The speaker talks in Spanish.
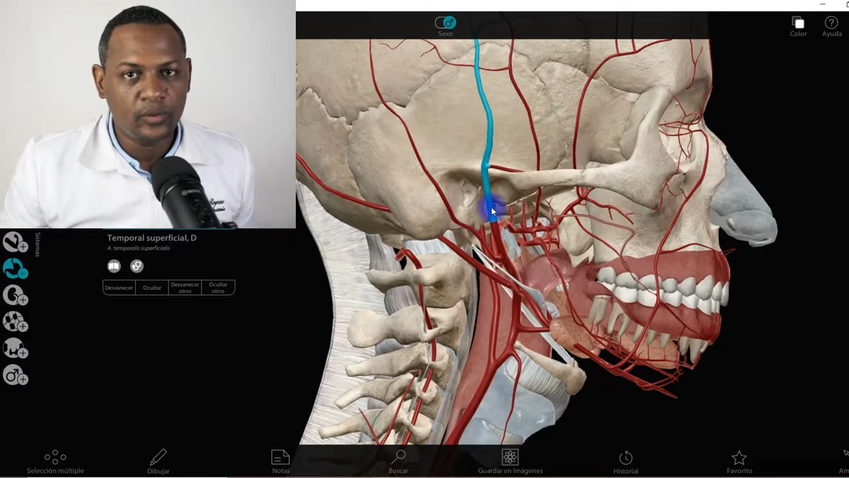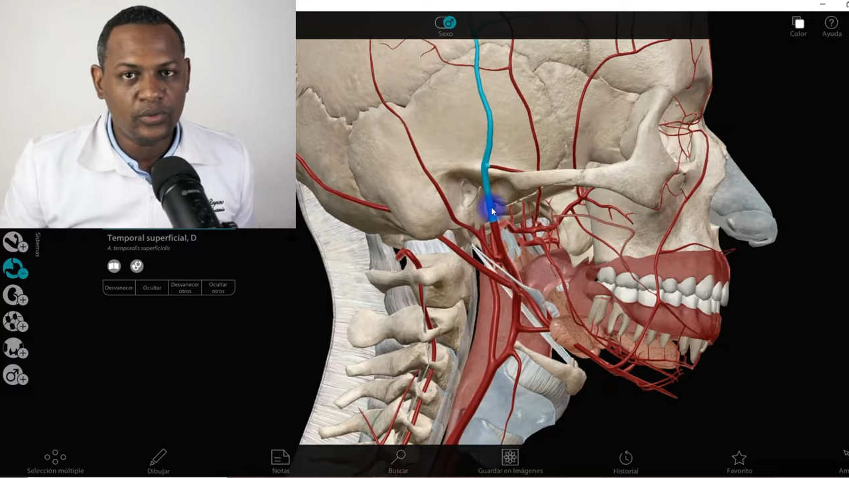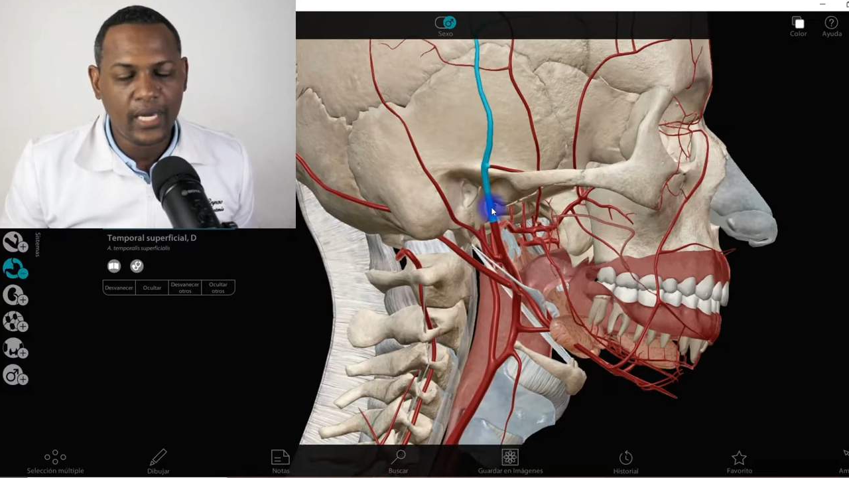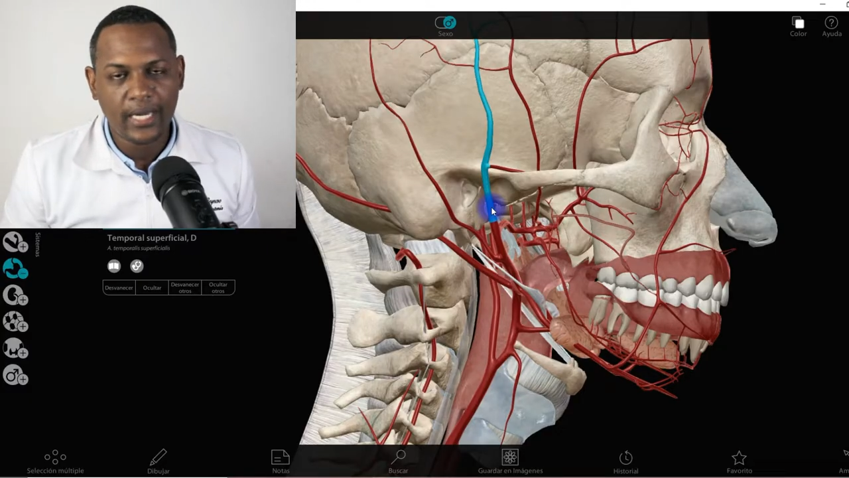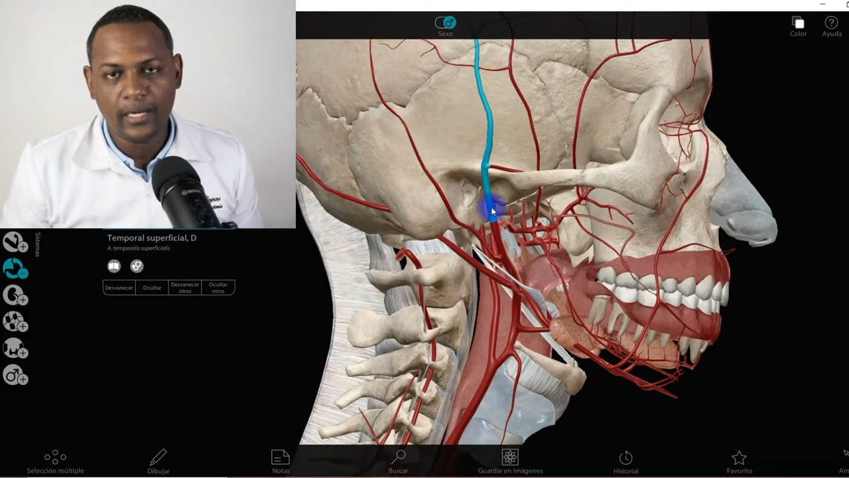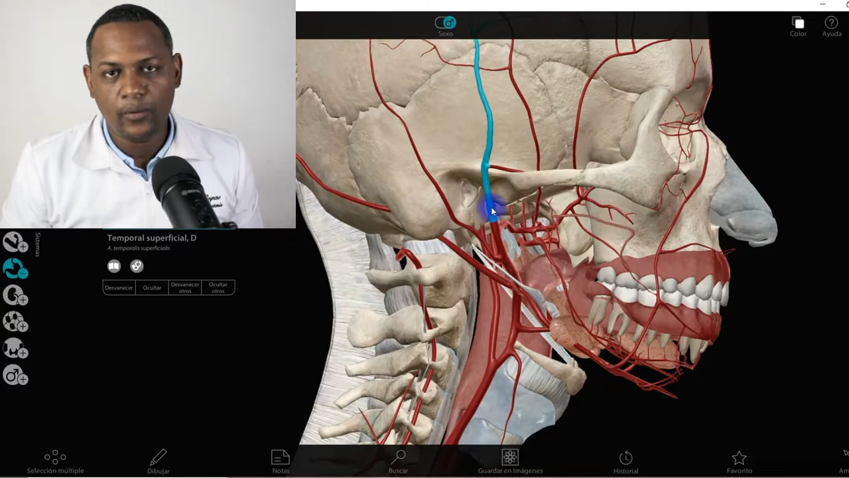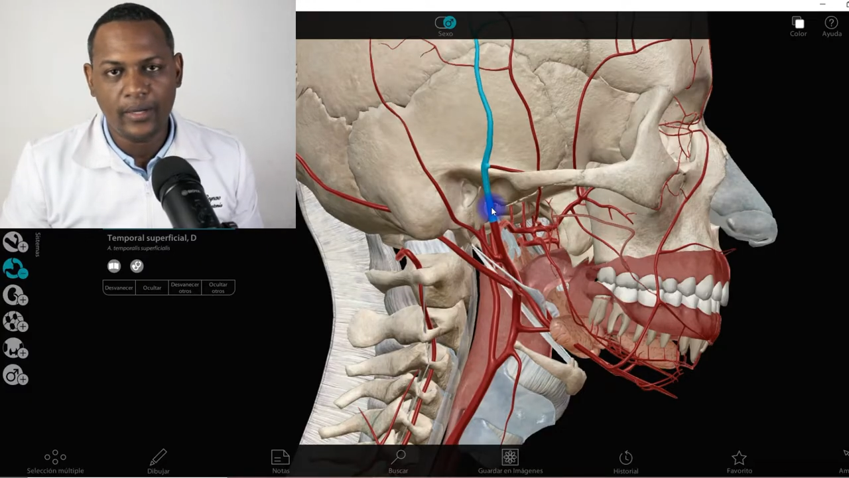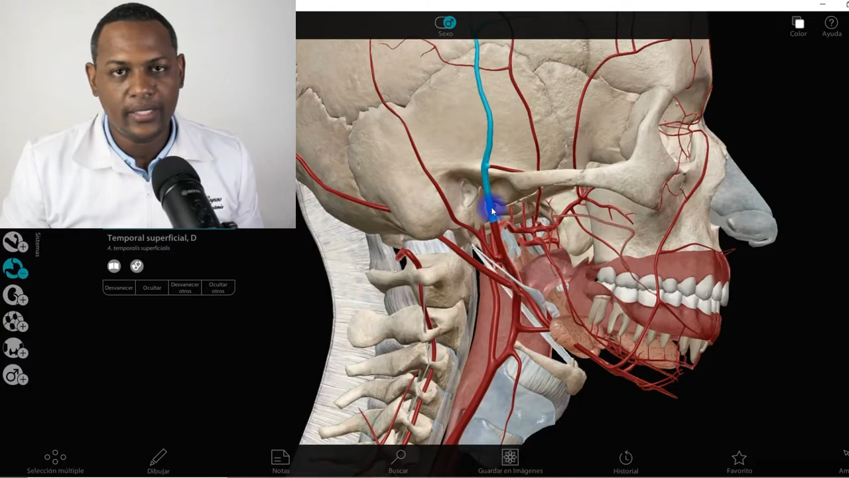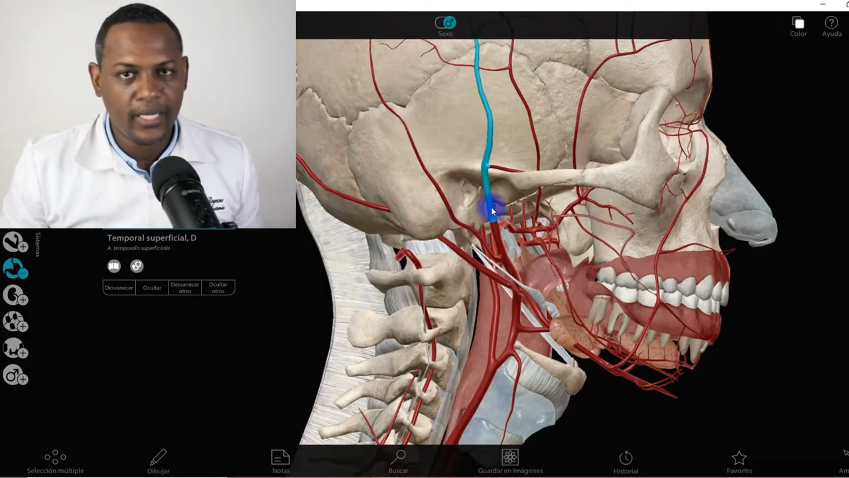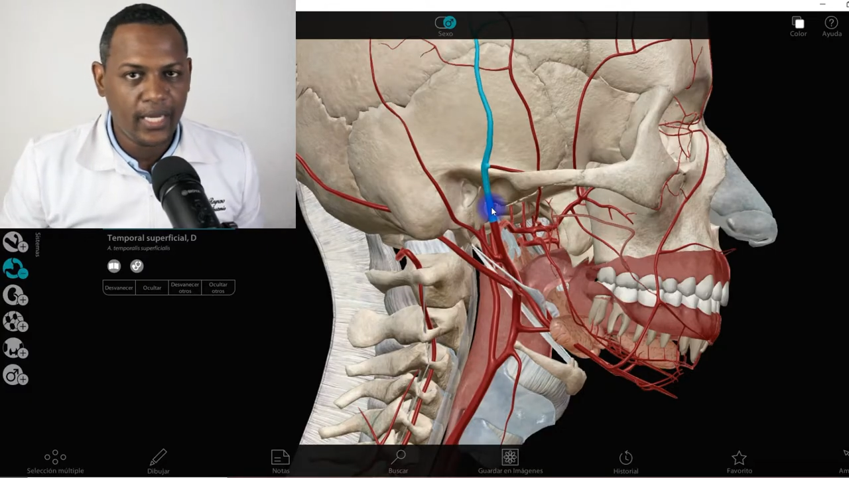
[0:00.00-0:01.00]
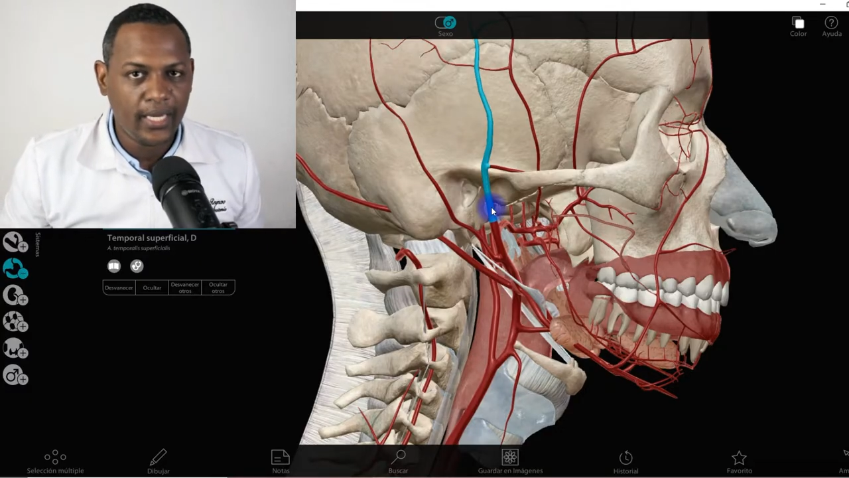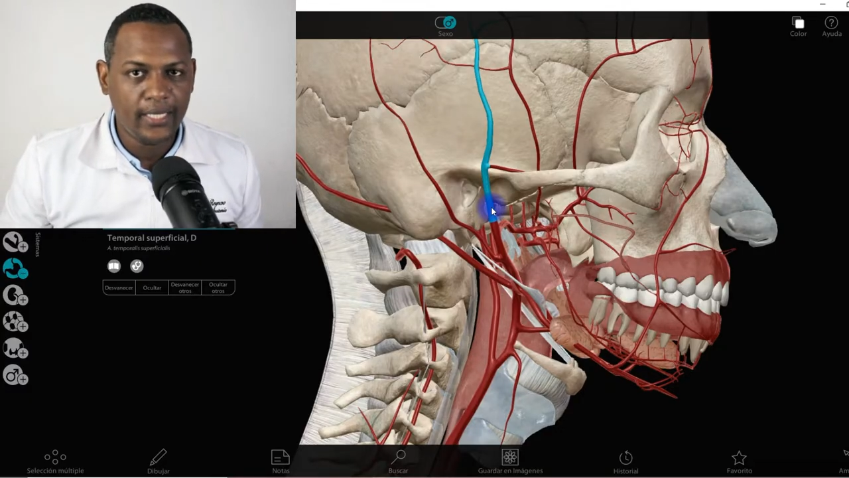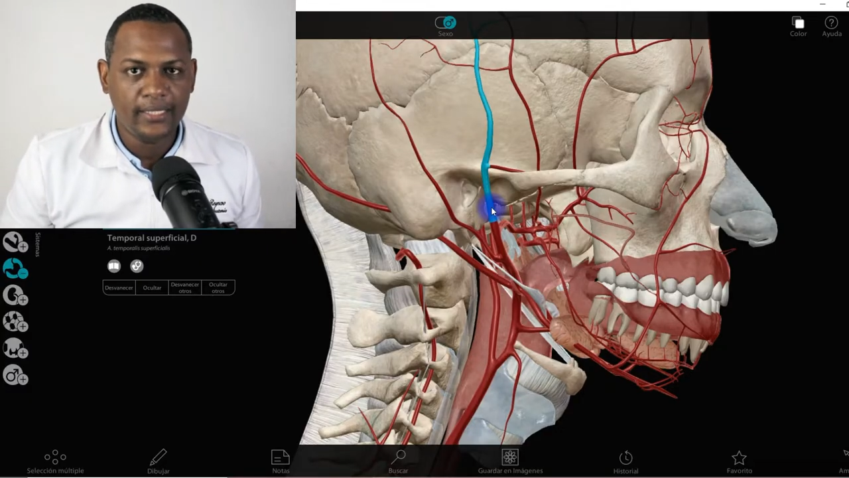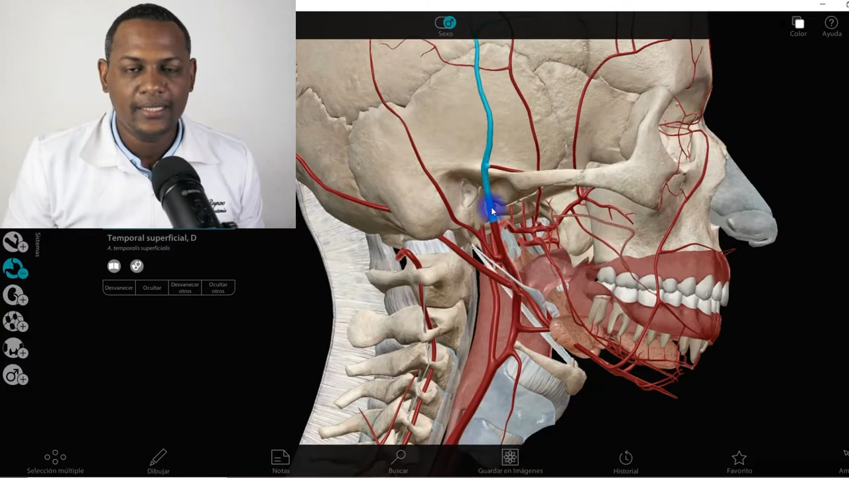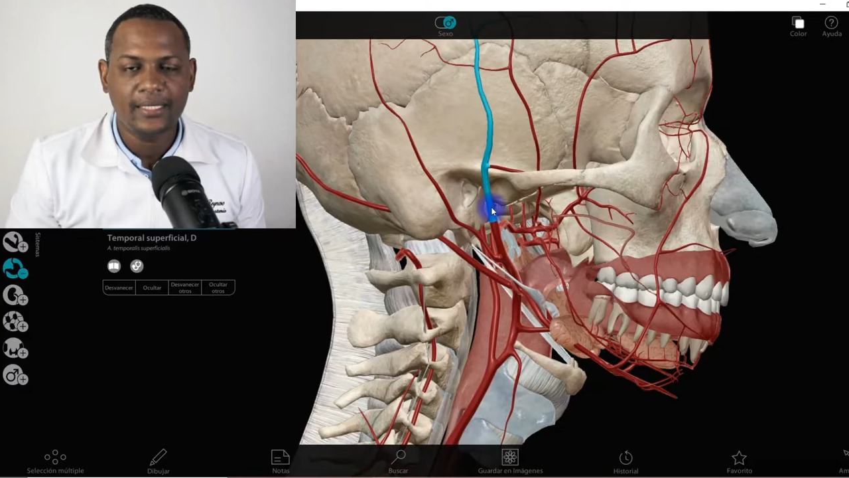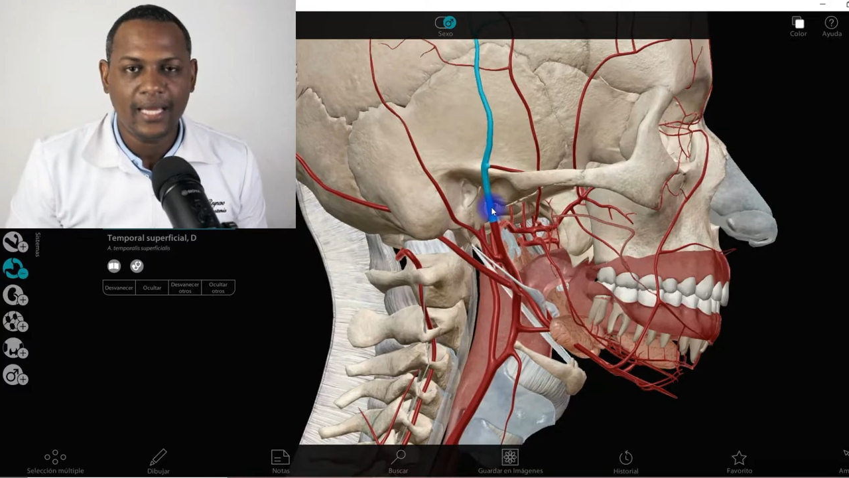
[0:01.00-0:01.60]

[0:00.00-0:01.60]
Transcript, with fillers: preguntar en cualquier